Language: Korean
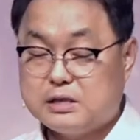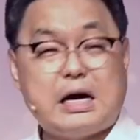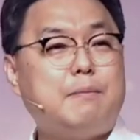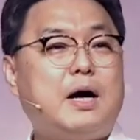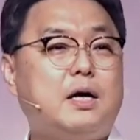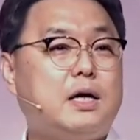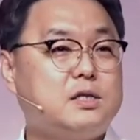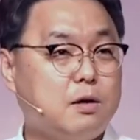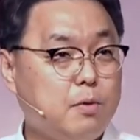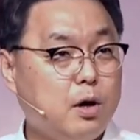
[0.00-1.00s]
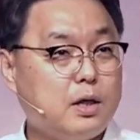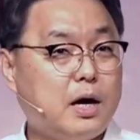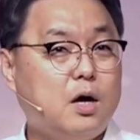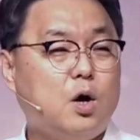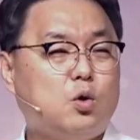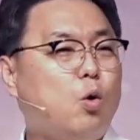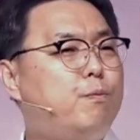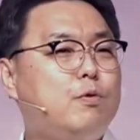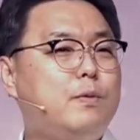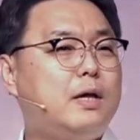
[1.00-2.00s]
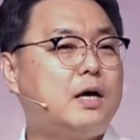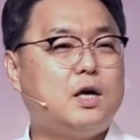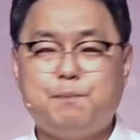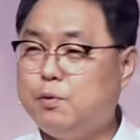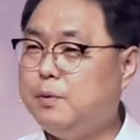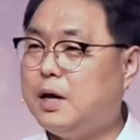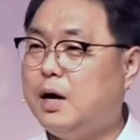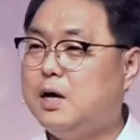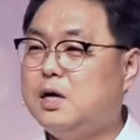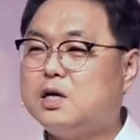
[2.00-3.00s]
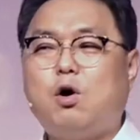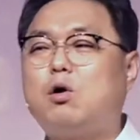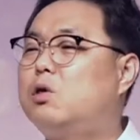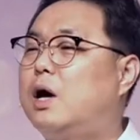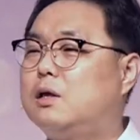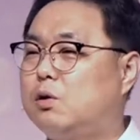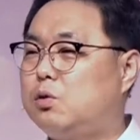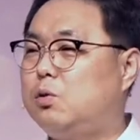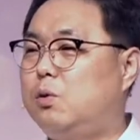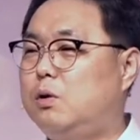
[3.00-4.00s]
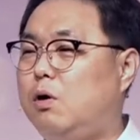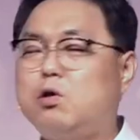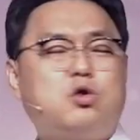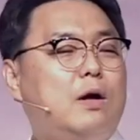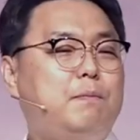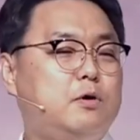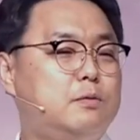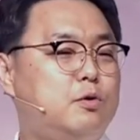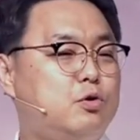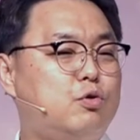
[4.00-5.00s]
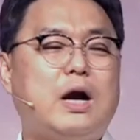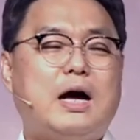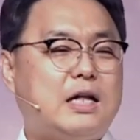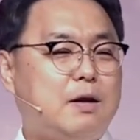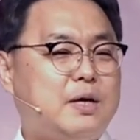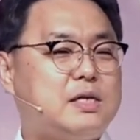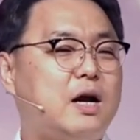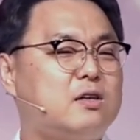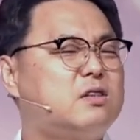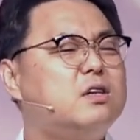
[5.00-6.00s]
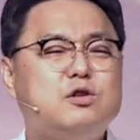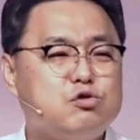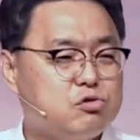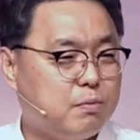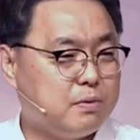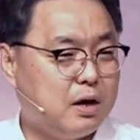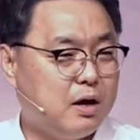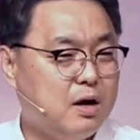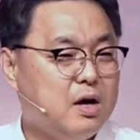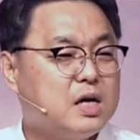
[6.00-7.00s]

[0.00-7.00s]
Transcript: 사망이나 생명이나 높음이나 기쁨이나 그 어떠한 것도 어떠한 피조물도 우리를 하나님의 사랑에서 끊을 수 없다.